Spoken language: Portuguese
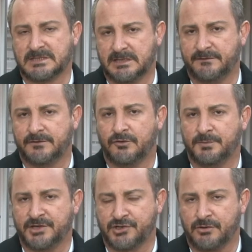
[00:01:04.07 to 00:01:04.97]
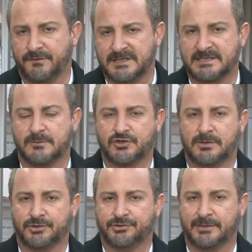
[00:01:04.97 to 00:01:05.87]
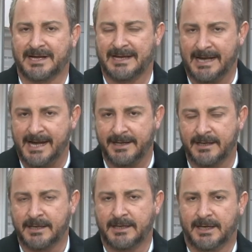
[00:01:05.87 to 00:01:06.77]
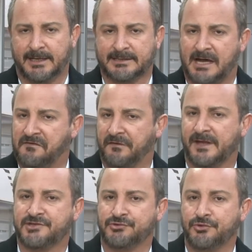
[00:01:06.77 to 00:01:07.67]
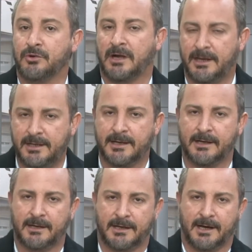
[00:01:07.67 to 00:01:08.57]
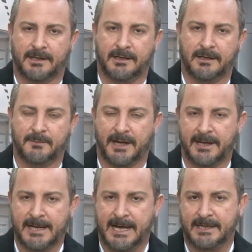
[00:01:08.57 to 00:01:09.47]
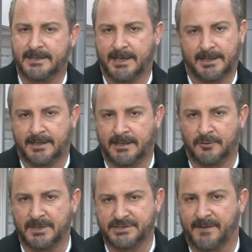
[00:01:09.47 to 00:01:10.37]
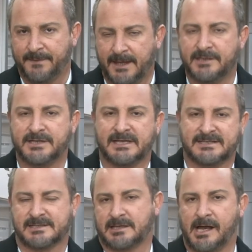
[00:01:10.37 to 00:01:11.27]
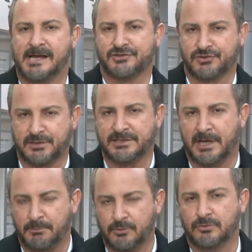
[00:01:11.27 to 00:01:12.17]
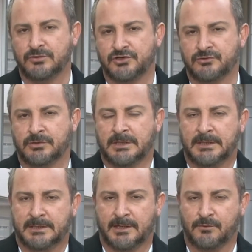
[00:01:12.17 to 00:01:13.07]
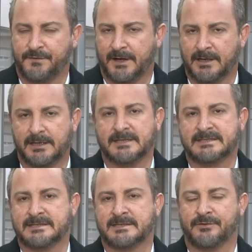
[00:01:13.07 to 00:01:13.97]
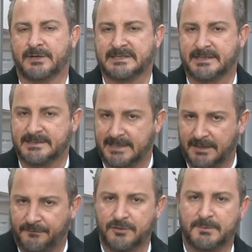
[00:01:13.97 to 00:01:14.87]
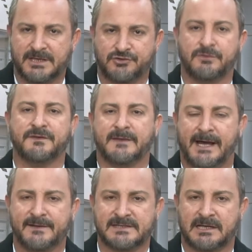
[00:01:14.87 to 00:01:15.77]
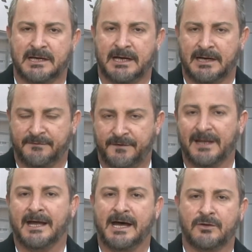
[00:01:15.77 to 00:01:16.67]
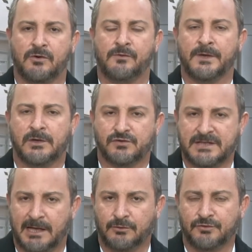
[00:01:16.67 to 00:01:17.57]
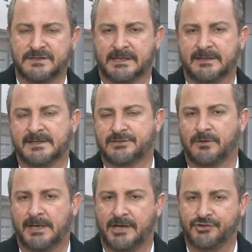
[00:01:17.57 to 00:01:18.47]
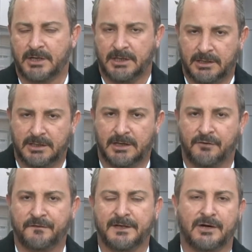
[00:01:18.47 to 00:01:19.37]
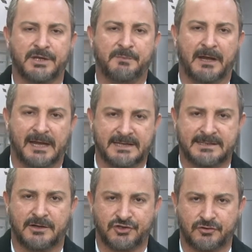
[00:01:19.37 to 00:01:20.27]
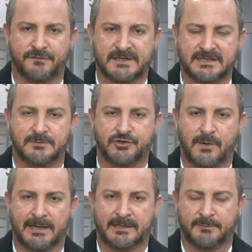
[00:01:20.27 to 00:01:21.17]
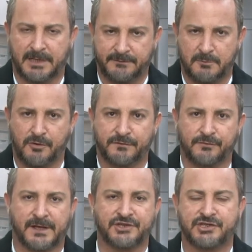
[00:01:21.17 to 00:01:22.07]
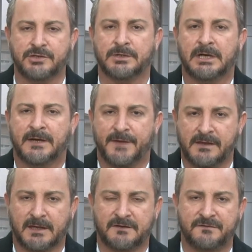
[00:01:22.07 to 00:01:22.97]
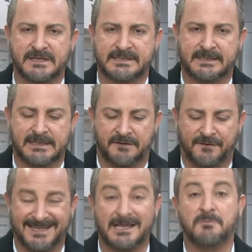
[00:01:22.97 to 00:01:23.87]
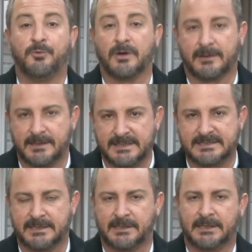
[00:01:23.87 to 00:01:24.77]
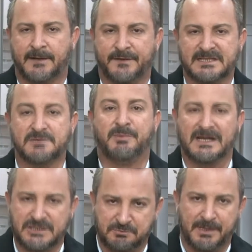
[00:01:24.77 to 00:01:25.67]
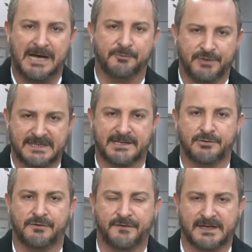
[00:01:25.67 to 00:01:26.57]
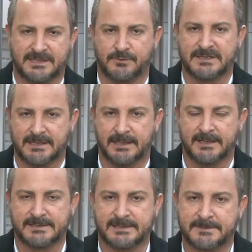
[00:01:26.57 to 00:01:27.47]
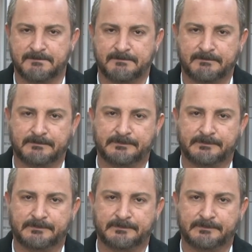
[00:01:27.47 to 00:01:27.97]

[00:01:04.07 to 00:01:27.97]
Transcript: inclusive, ô conversamos com a doutora Karen, ela que está à frente do Nucria aqui em Maringá, e ela realmente atende a esses casos né, de abuso é, contra crianças e adolescentes, e ela foi uma das convidadas a, a falar com os alunos aqui desse colégio, e ao final da palestra nós conversamos com ela também. Vamos ouvir um trechinho da entrevista e ela fala da importância desse bate-papo, dessa conversa com as crianças.